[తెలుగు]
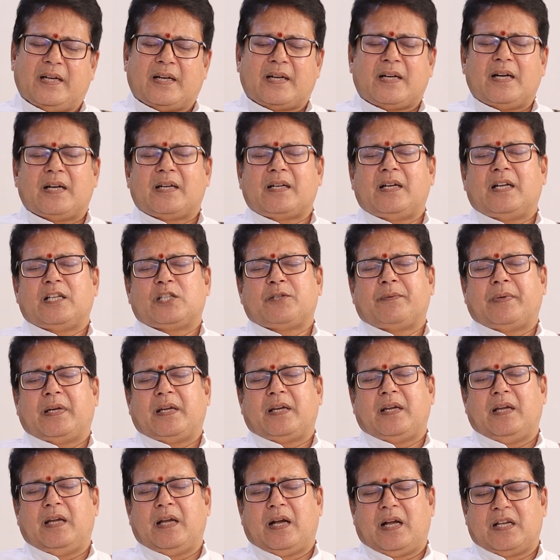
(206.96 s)
ఈ కర్కాటక రాశి
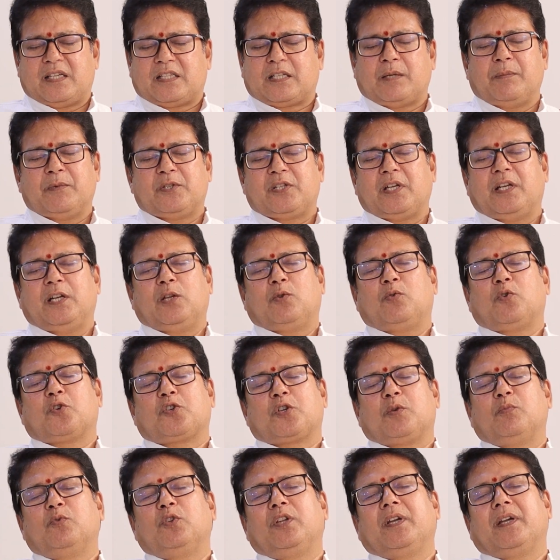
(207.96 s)
వారికి శని
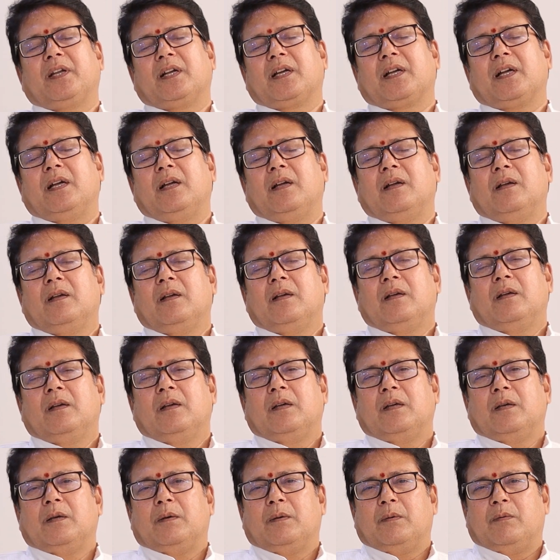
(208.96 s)
దోషం ఉంది గనక
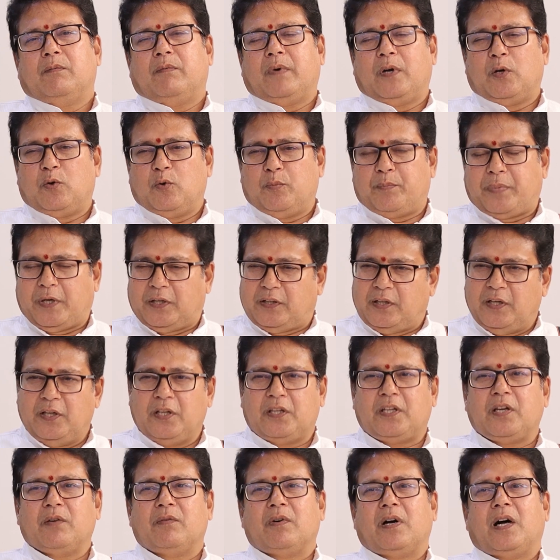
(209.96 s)
వారు
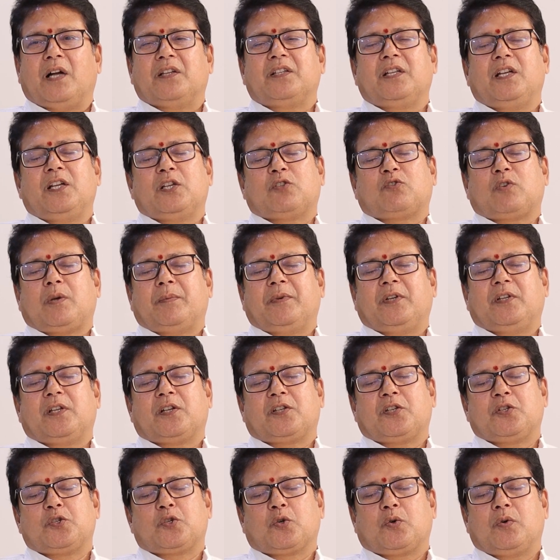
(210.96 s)
ప్రతినిత్యం ఆంజనేయ స్వామిని
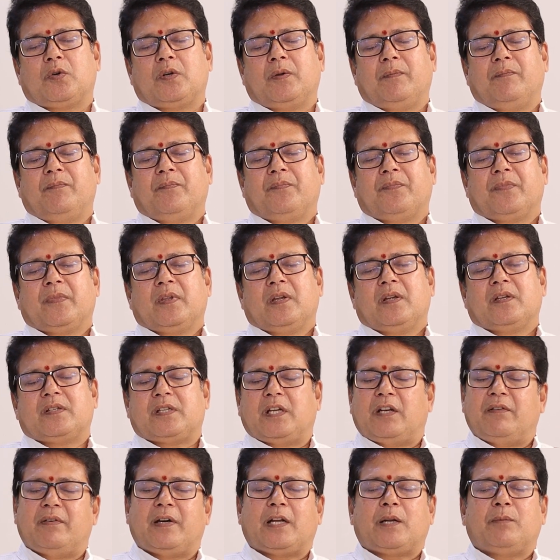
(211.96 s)
దర్శించుకోవడం
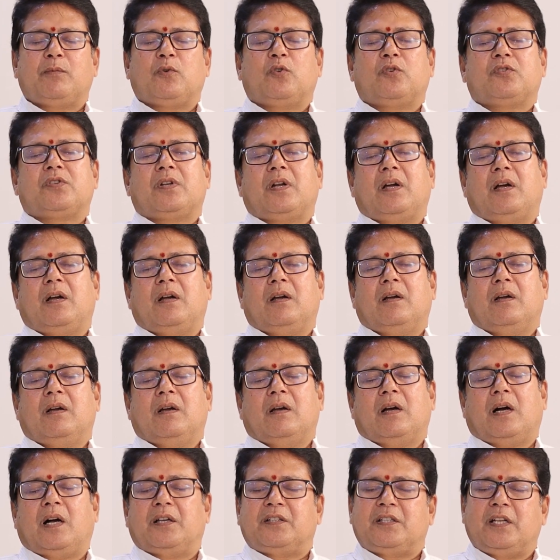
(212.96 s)
శనివారం రోజున
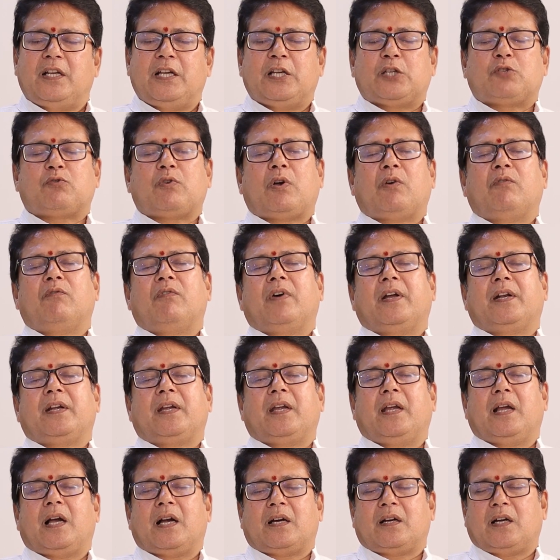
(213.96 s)
ఆంజనేయ స్వామి
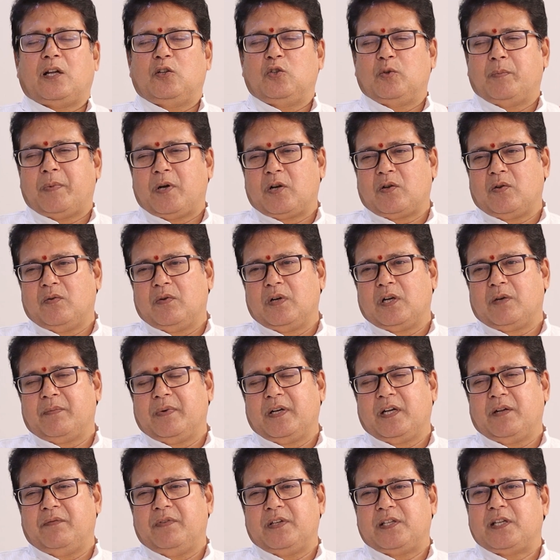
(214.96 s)
వారికి అక్కడ అందుబాటులో
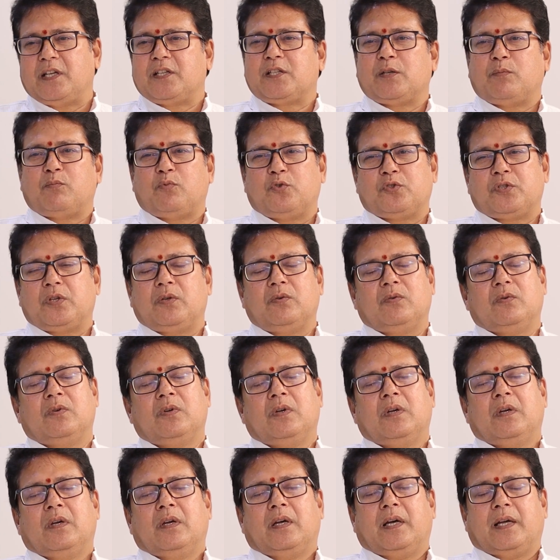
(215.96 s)
ఉన్నటువంటి విశేష పూజలు
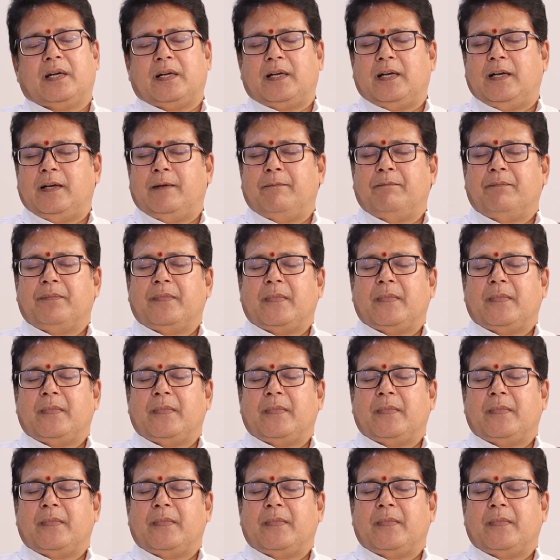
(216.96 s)
అనగా